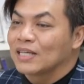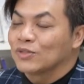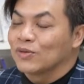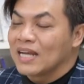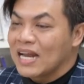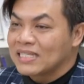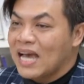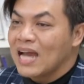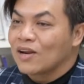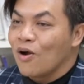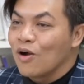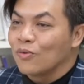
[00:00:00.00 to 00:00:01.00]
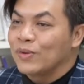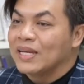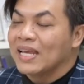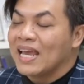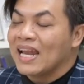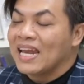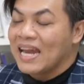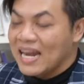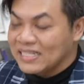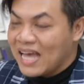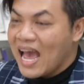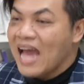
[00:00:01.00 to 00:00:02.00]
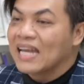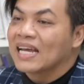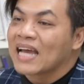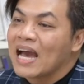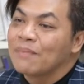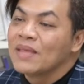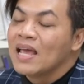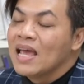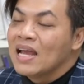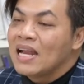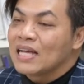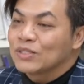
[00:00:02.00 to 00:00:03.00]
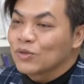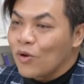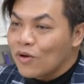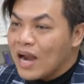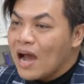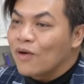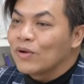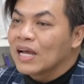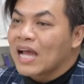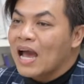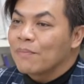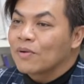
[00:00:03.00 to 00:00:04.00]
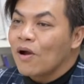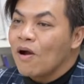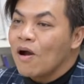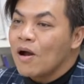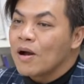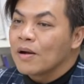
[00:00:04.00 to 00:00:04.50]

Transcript: รนานาชาติของวิทยาลัยนานาชาตินะครับ หลักสูตรของเรานะครับก็